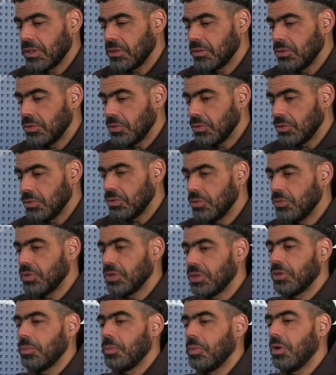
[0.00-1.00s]
du
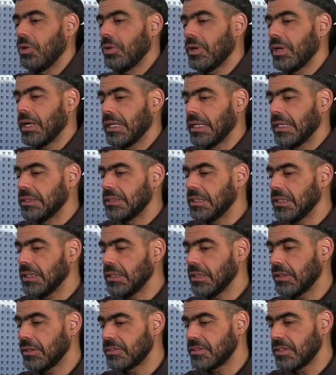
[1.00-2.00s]
gouvernement
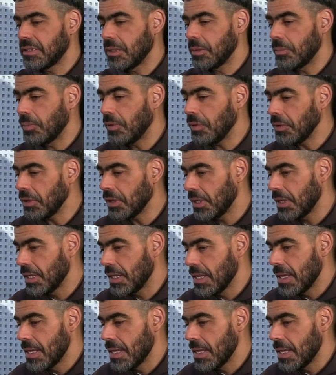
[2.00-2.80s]
canadien à cette époque,